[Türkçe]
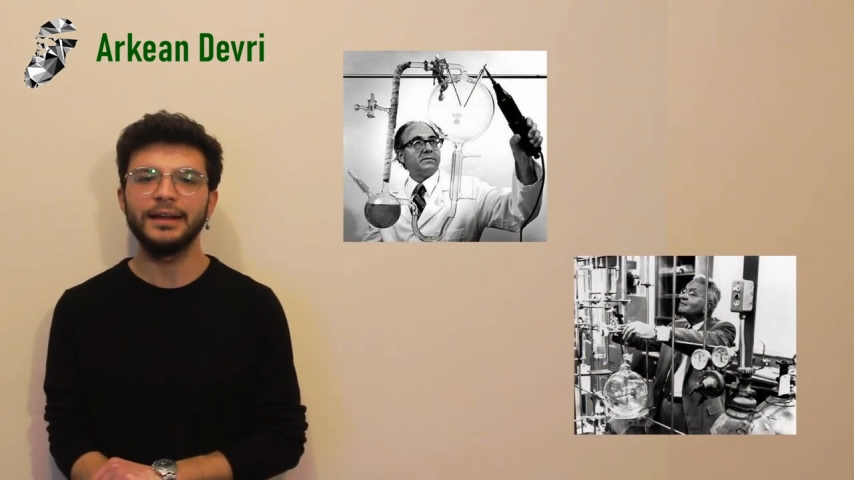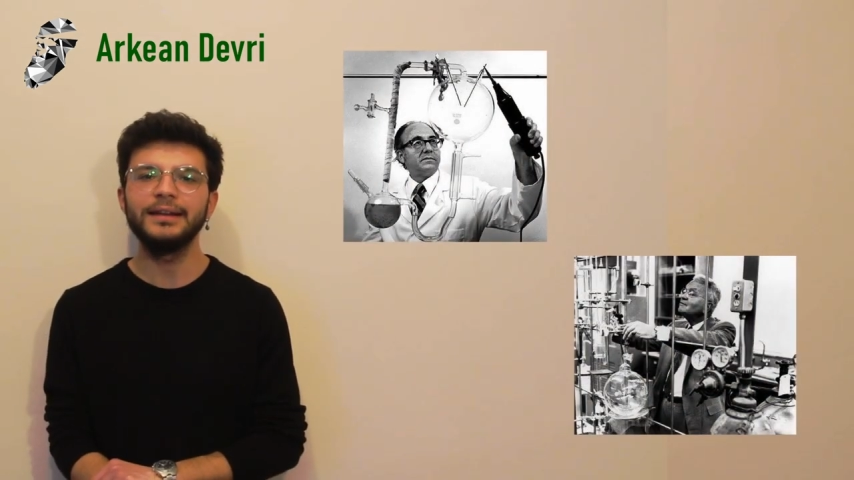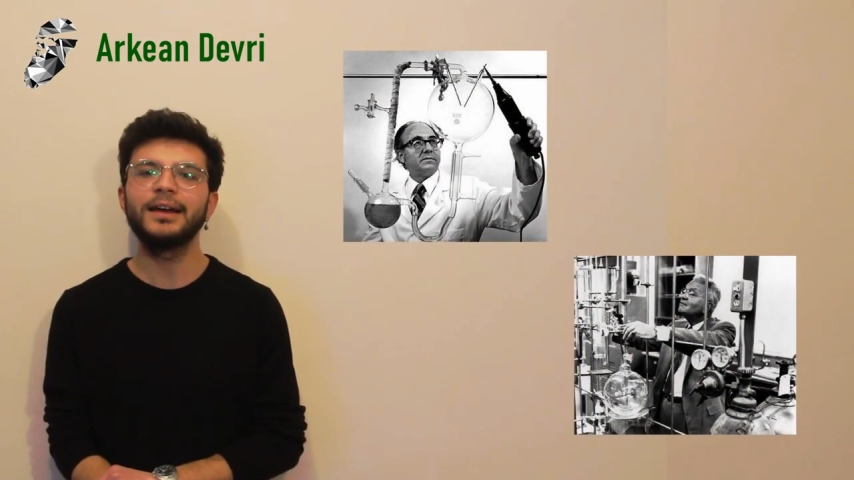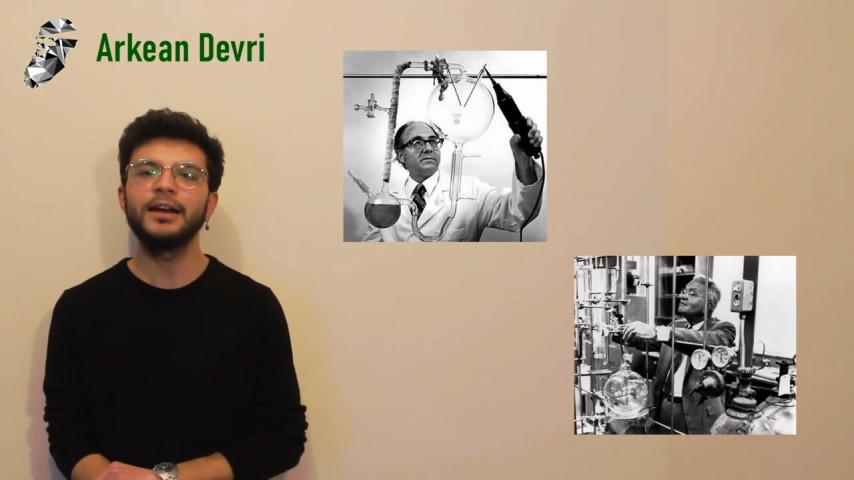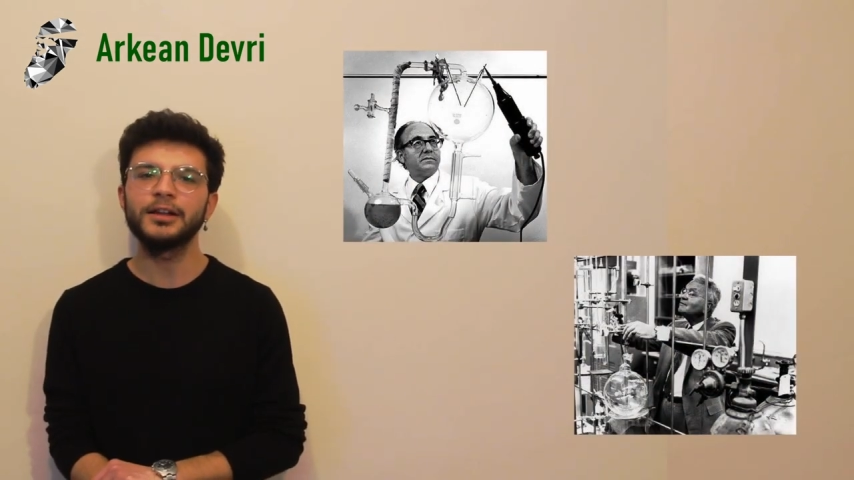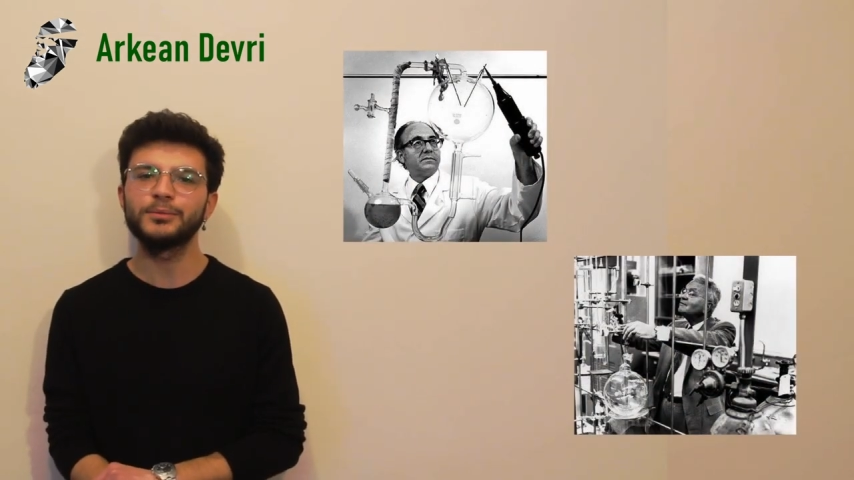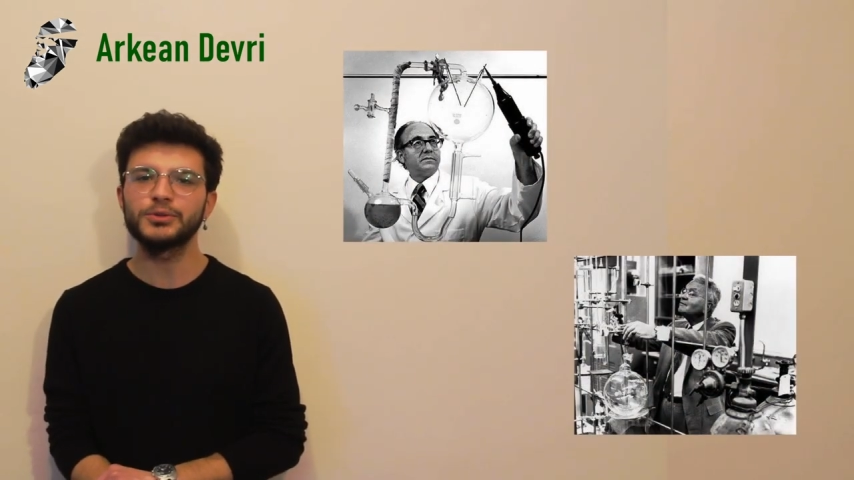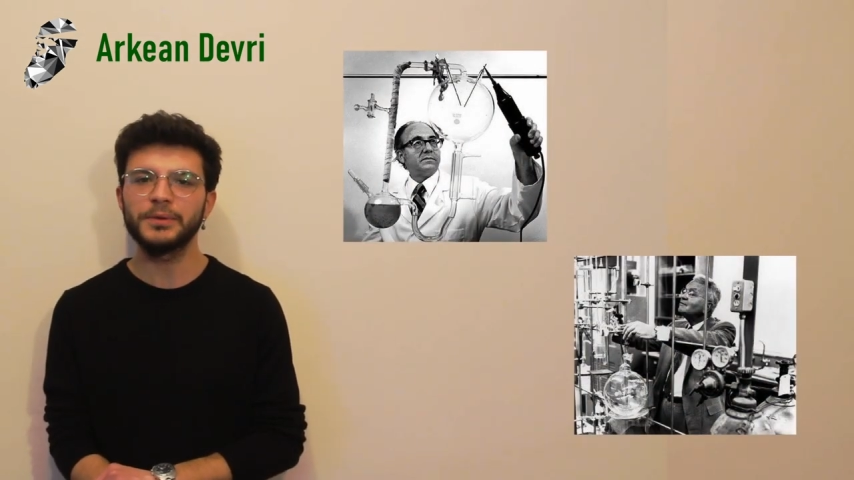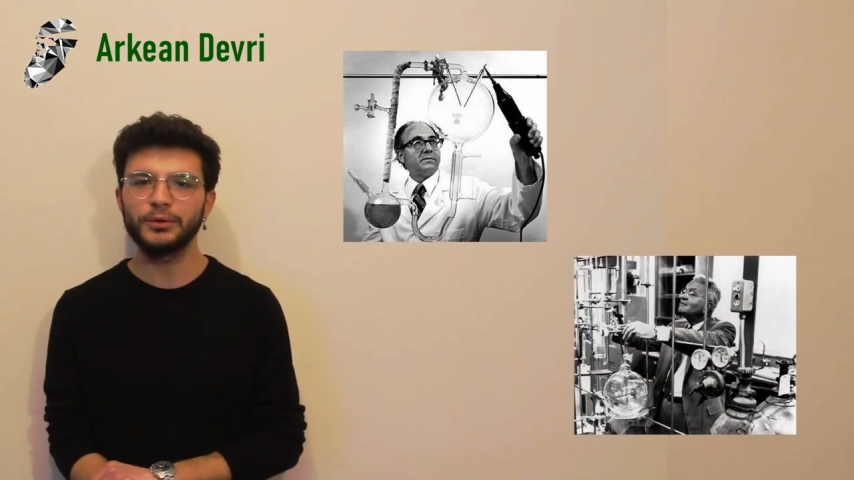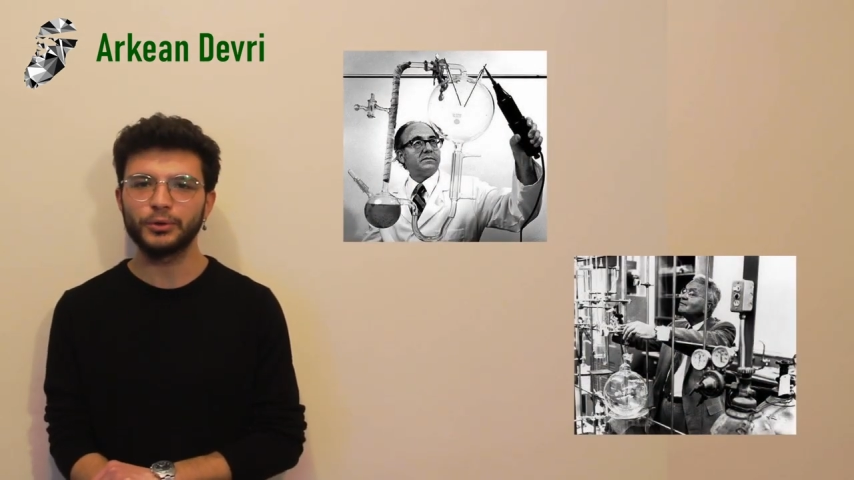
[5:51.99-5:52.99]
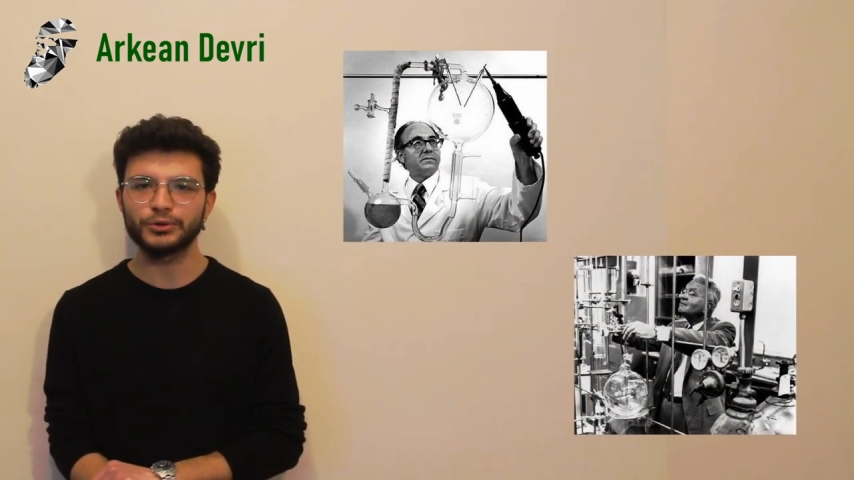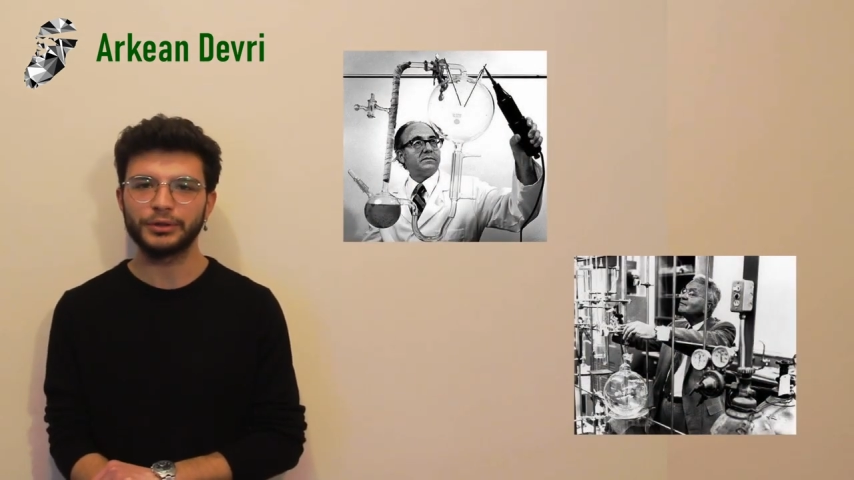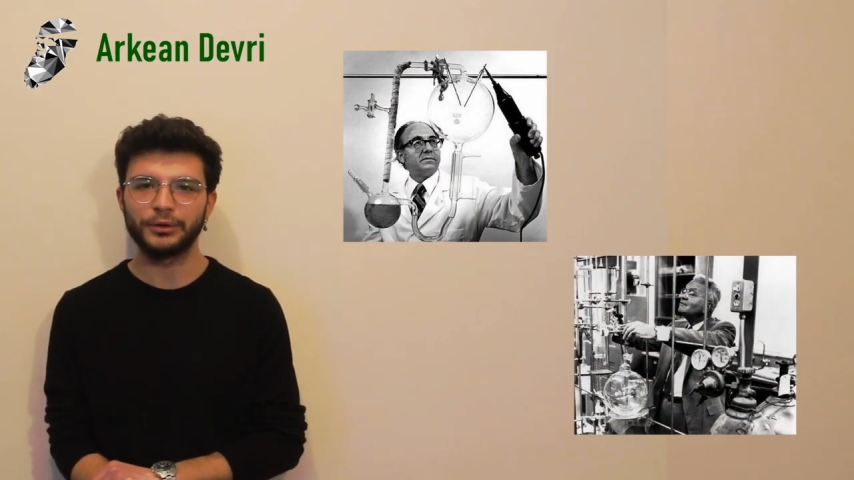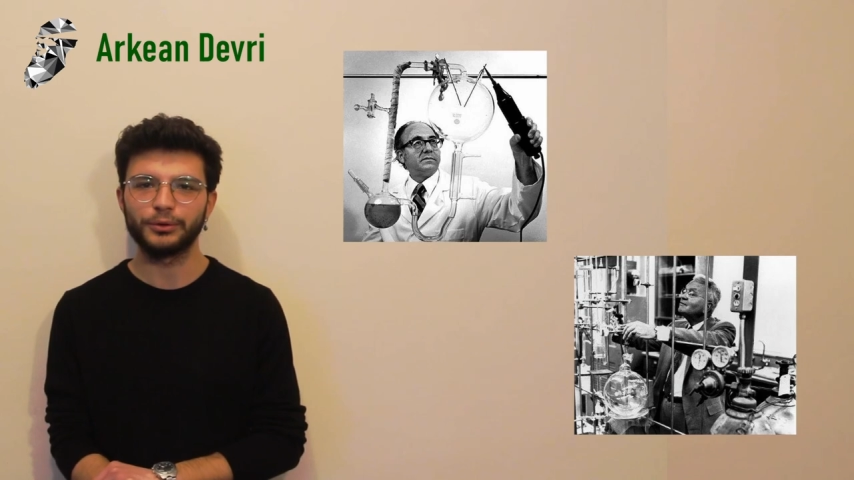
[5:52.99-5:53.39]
ilkel atmosferik koşulları